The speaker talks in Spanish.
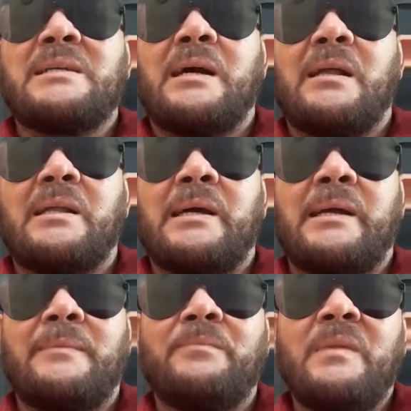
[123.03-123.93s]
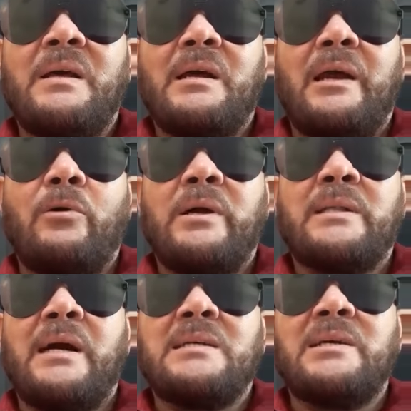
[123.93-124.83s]
esa cartera, que lo que
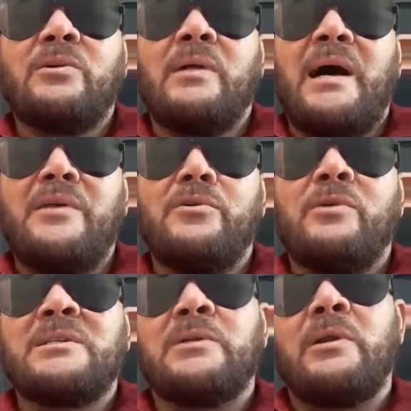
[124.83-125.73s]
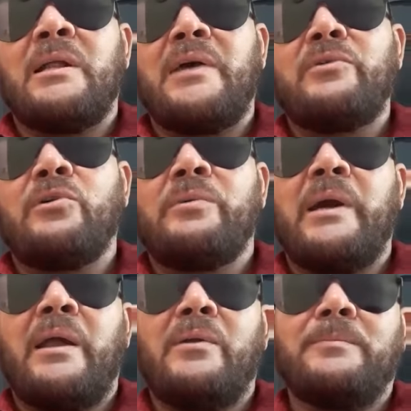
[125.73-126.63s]
están haciendo daño o haciéndole daño al
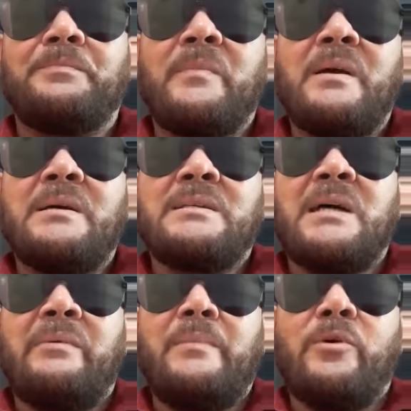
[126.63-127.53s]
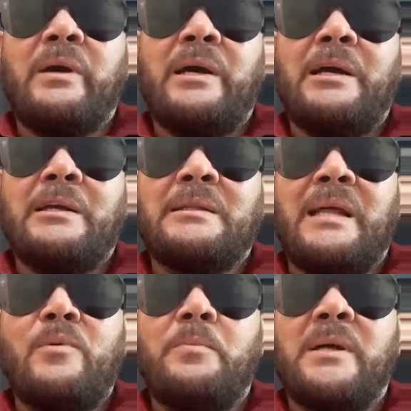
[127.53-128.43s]
gobierno. Sabemos que
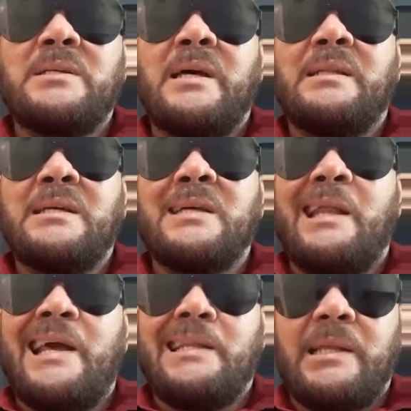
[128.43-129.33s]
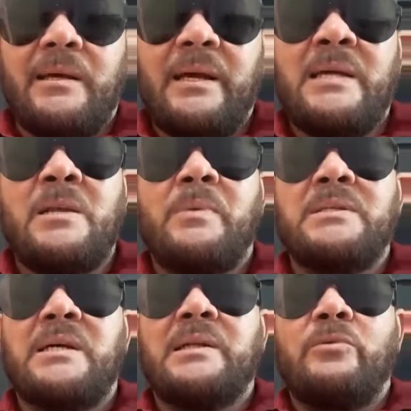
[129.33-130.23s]
tenemos un presidente excelente, que es el
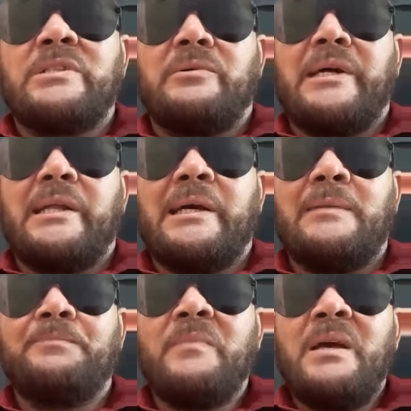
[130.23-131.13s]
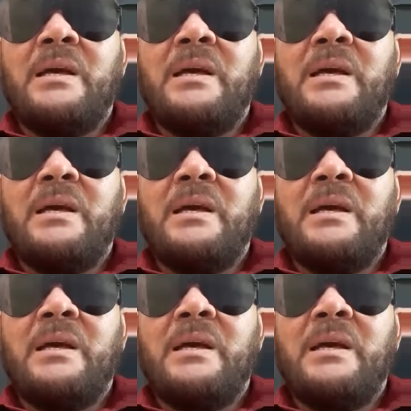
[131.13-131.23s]
presidente Luis Abinadel,